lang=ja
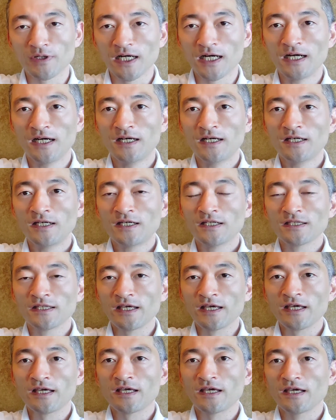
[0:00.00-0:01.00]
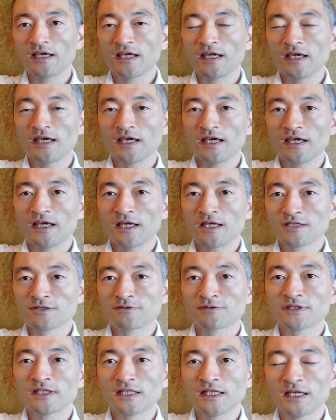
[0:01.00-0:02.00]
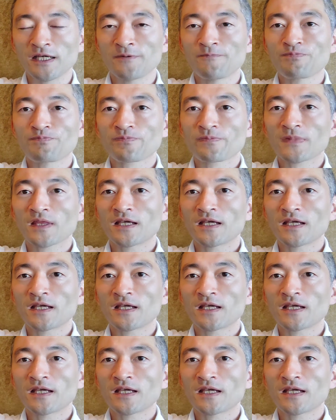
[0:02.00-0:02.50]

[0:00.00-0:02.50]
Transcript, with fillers: かね、えー、そんなね